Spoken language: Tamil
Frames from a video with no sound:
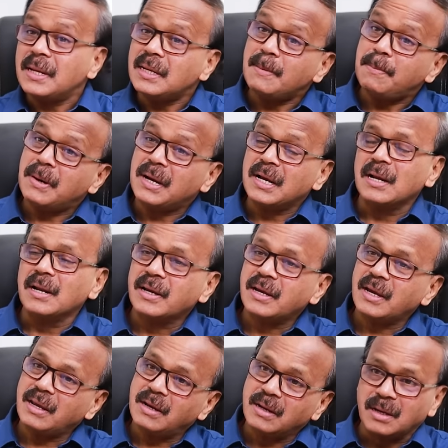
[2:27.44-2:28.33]
பெரிய
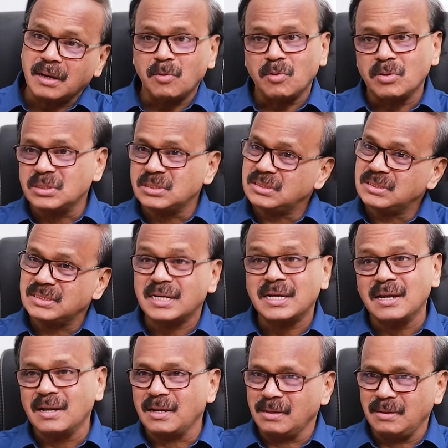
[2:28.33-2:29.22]
படங்களுக்கே இருக்கிற ஒரு
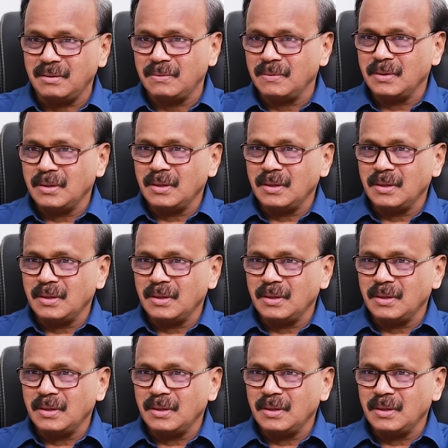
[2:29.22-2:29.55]
சிக்கல் அது